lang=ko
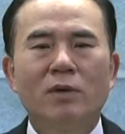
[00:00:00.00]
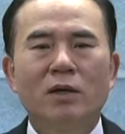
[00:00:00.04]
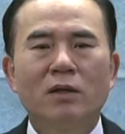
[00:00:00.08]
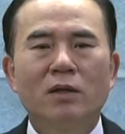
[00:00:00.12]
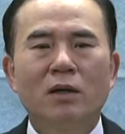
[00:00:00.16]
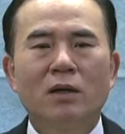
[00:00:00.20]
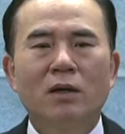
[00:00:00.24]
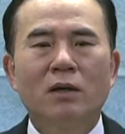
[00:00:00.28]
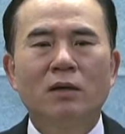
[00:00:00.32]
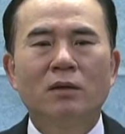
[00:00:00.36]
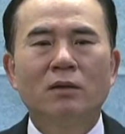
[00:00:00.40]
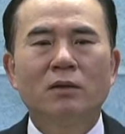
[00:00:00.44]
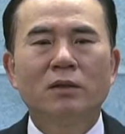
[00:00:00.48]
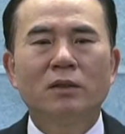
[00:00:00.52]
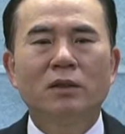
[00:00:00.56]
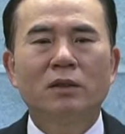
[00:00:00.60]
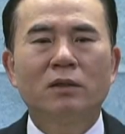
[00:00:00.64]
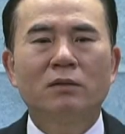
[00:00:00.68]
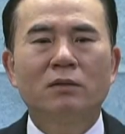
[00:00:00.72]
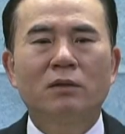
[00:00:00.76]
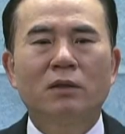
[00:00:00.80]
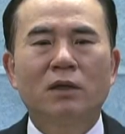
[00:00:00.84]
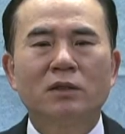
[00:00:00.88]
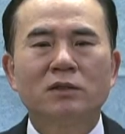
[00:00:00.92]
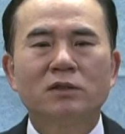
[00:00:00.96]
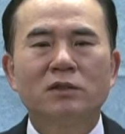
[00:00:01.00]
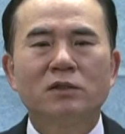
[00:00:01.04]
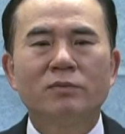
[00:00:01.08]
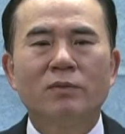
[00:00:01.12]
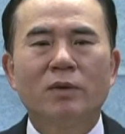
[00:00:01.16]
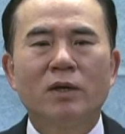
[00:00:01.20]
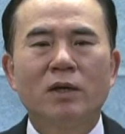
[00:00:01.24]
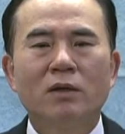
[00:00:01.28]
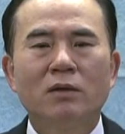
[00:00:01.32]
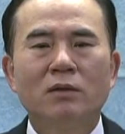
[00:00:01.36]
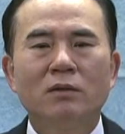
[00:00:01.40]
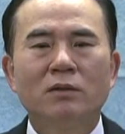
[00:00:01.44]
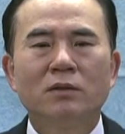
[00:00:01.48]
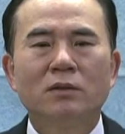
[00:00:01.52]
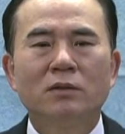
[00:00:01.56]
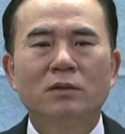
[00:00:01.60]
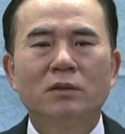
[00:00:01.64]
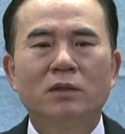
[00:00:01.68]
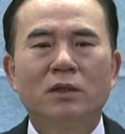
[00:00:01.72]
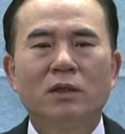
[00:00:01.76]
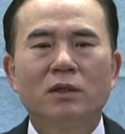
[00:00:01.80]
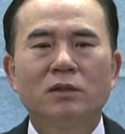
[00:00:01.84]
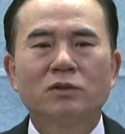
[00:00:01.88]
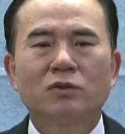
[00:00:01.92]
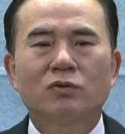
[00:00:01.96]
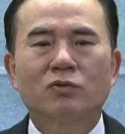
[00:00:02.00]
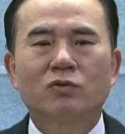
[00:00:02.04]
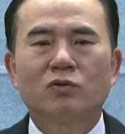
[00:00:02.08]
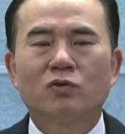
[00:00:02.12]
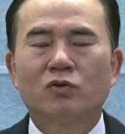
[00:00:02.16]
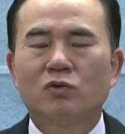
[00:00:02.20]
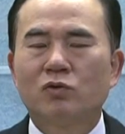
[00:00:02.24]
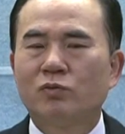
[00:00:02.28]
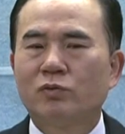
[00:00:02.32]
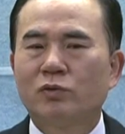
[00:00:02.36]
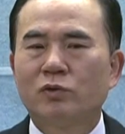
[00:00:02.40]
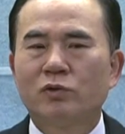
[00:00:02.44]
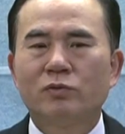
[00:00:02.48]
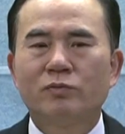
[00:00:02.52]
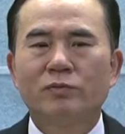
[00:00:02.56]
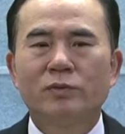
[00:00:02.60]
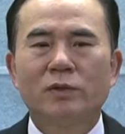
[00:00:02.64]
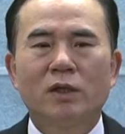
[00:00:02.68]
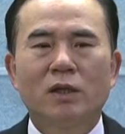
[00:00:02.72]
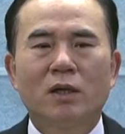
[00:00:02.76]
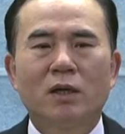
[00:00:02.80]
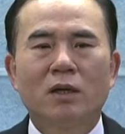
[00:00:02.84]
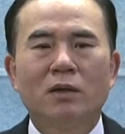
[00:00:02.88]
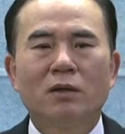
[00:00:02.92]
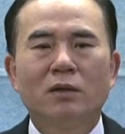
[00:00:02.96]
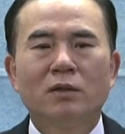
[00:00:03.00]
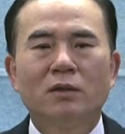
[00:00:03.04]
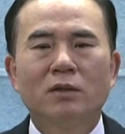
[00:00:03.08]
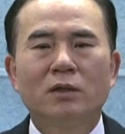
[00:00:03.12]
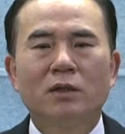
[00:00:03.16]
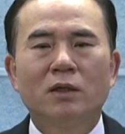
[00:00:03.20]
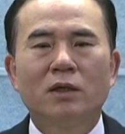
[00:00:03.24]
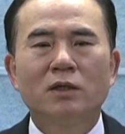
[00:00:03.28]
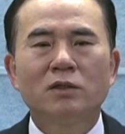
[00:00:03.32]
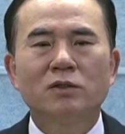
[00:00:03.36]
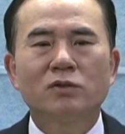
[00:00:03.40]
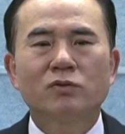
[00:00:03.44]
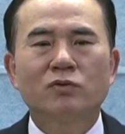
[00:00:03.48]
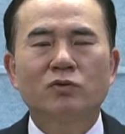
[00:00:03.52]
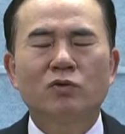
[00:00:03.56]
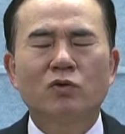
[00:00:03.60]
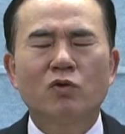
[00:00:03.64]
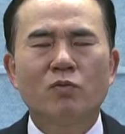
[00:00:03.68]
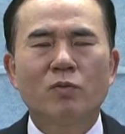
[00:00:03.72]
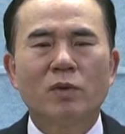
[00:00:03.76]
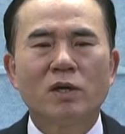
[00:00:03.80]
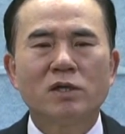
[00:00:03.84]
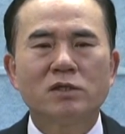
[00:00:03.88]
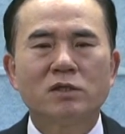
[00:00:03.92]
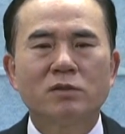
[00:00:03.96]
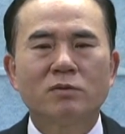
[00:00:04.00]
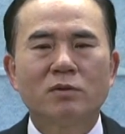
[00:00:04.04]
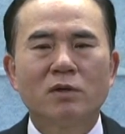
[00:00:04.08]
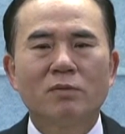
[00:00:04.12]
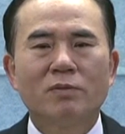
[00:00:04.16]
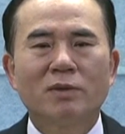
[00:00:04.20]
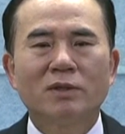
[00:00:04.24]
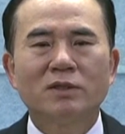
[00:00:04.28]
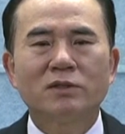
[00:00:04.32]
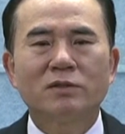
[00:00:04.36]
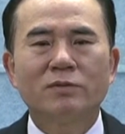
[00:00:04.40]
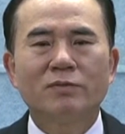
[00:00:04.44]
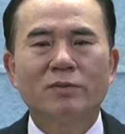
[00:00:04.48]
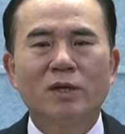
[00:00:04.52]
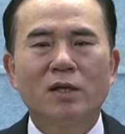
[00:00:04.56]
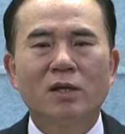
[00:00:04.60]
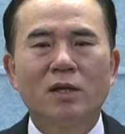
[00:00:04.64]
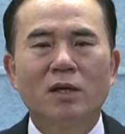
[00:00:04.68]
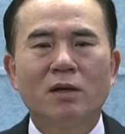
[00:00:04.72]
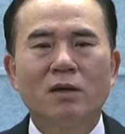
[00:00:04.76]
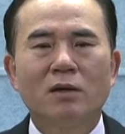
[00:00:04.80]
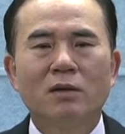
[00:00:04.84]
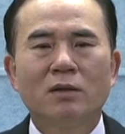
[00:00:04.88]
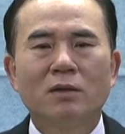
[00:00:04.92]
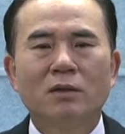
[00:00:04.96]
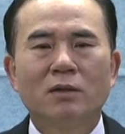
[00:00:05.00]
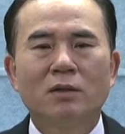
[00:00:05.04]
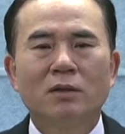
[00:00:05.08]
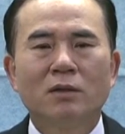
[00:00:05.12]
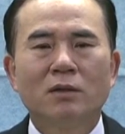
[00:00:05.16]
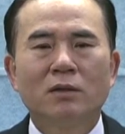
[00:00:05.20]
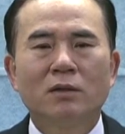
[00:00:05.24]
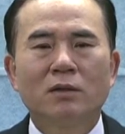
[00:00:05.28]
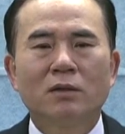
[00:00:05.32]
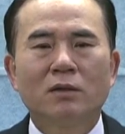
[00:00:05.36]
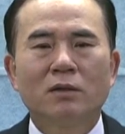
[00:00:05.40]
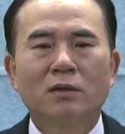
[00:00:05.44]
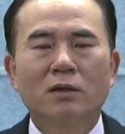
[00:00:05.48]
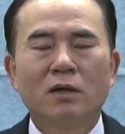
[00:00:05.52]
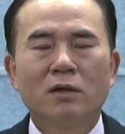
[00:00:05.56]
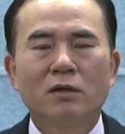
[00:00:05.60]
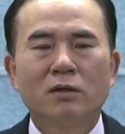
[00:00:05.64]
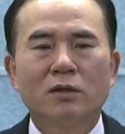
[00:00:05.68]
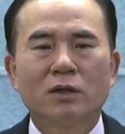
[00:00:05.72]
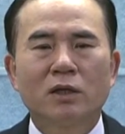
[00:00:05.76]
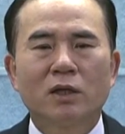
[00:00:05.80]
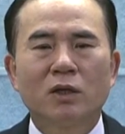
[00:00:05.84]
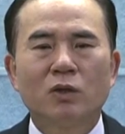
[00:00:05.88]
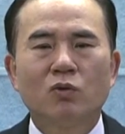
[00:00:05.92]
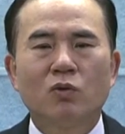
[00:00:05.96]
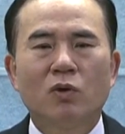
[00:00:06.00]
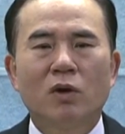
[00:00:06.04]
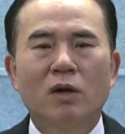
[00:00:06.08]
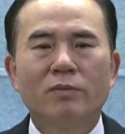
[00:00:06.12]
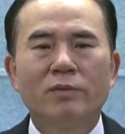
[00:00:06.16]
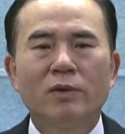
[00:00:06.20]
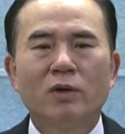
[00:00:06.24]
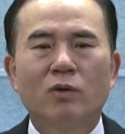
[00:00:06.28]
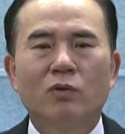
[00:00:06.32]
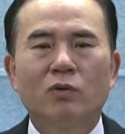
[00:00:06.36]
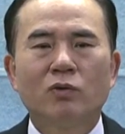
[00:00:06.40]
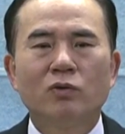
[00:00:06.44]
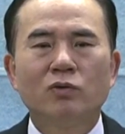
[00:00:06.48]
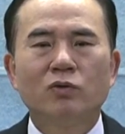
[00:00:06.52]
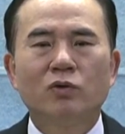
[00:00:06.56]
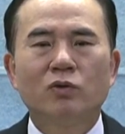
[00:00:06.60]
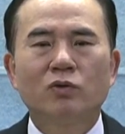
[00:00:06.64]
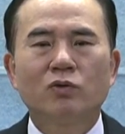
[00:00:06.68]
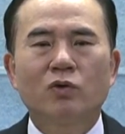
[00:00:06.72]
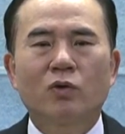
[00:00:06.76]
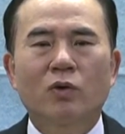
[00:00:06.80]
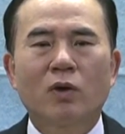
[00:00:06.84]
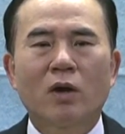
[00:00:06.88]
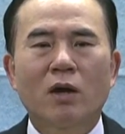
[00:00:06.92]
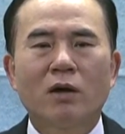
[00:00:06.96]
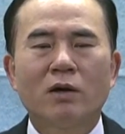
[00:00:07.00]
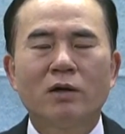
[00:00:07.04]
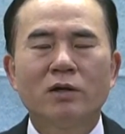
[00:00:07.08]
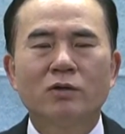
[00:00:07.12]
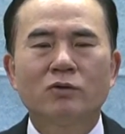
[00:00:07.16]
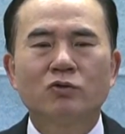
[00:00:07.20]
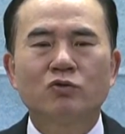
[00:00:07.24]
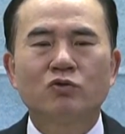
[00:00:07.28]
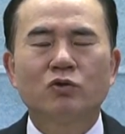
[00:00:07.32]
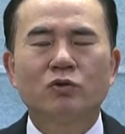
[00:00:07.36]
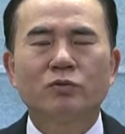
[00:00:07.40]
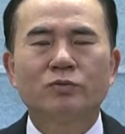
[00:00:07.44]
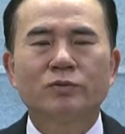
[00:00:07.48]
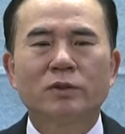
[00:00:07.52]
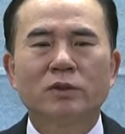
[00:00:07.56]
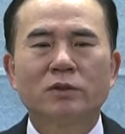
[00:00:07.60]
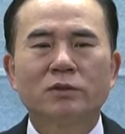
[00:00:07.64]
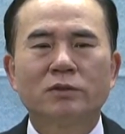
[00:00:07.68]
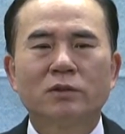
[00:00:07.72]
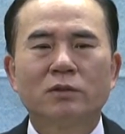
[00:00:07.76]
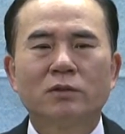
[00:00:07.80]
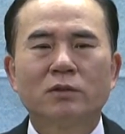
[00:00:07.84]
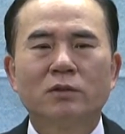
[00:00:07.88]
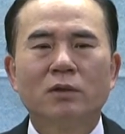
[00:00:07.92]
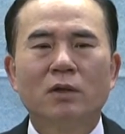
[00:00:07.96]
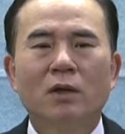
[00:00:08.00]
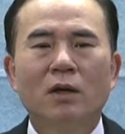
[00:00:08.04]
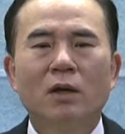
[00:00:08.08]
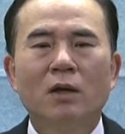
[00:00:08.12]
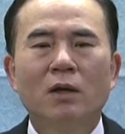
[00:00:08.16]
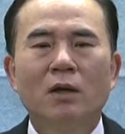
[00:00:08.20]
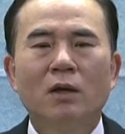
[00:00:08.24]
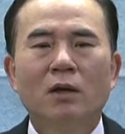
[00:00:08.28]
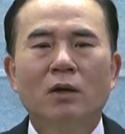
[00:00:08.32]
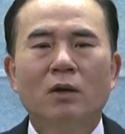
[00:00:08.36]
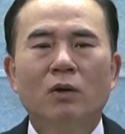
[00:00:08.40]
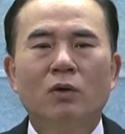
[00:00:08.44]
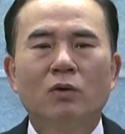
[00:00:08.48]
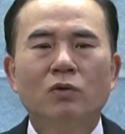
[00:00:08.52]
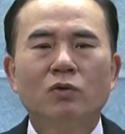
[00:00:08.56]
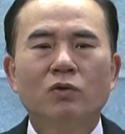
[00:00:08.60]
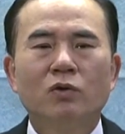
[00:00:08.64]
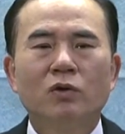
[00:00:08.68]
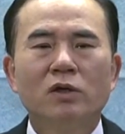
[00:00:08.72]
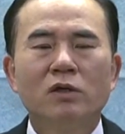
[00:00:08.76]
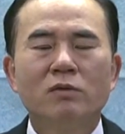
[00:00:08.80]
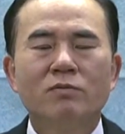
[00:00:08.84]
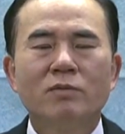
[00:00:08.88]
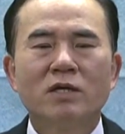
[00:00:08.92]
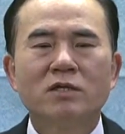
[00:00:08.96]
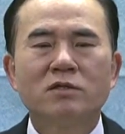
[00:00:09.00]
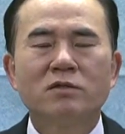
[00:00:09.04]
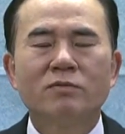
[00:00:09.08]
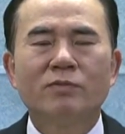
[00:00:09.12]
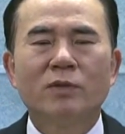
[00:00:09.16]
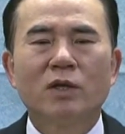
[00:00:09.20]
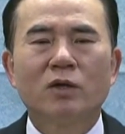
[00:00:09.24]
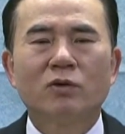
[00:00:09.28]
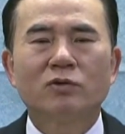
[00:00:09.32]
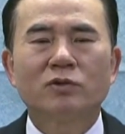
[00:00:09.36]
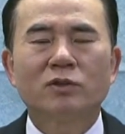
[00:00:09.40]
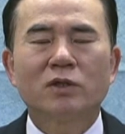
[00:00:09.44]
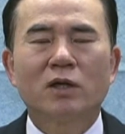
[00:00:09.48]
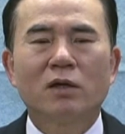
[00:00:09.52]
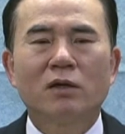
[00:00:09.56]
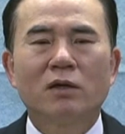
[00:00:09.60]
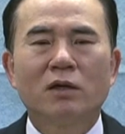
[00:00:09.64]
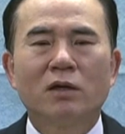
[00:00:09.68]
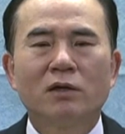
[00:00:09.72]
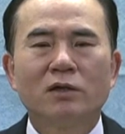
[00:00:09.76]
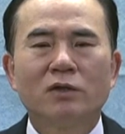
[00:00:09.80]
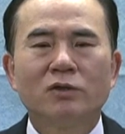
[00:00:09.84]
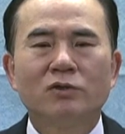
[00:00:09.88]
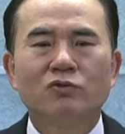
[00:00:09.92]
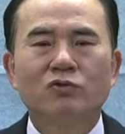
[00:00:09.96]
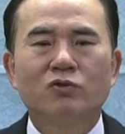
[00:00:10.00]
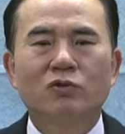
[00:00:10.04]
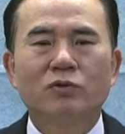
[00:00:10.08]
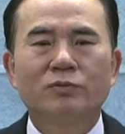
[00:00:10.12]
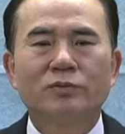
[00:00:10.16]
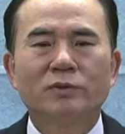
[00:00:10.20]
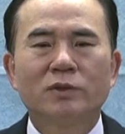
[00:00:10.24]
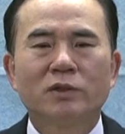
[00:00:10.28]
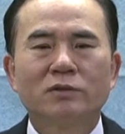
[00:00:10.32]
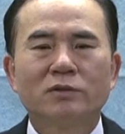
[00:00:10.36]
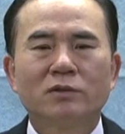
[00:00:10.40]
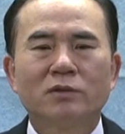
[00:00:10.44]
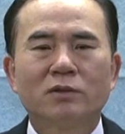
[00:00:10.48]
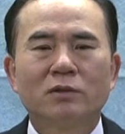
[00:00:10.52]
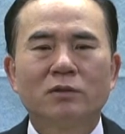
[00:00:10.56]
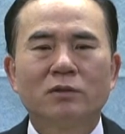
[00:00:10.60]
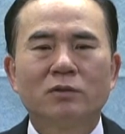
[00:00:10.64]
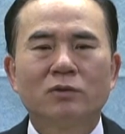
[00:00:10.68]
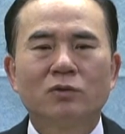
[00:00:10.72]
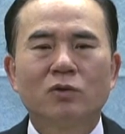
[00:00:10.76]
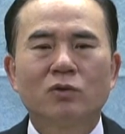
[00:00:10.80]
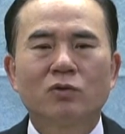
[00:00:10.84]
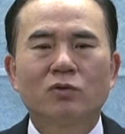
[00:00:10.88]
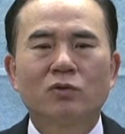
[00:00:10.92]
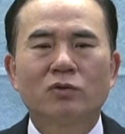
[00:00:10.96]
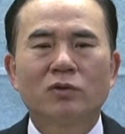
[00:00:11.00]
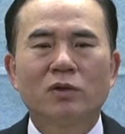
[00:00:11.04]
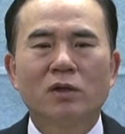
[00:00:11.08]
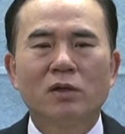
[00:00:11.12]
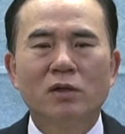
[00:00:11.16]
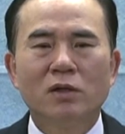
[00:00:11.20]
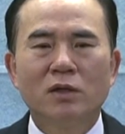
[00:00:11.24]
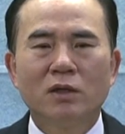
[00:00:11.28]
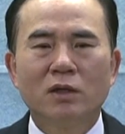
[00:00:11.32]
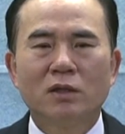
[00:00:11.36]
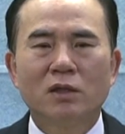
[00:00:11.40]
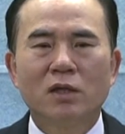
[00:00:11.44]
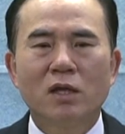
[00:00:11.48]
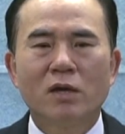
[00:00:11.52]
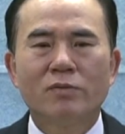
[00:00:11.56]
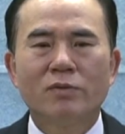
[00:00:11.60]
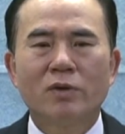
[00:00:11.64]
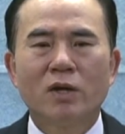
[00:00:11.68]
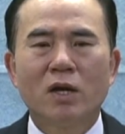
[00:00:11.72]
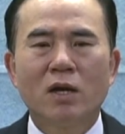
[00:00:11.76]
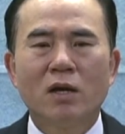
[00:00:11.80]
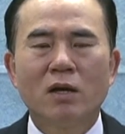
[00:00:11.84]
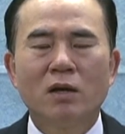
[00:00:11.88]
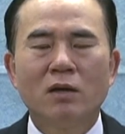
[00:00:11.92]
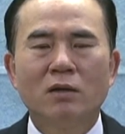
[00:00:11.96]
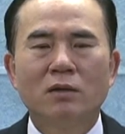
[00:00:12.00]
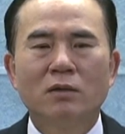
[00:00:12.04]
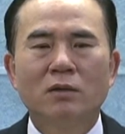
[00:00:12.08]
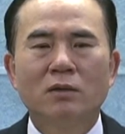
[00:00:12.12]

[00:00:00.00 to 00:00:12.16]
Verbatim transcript: 날마다 이런 아침에 예식구들을 부릅니다. 예식구의 말씀을 받습니다. 그래야 기도하며 오늘도 동행하여 주옵소서 오늘도 이 말씀대로 살게 하여 주옵소서 들었고 떨리기 때문에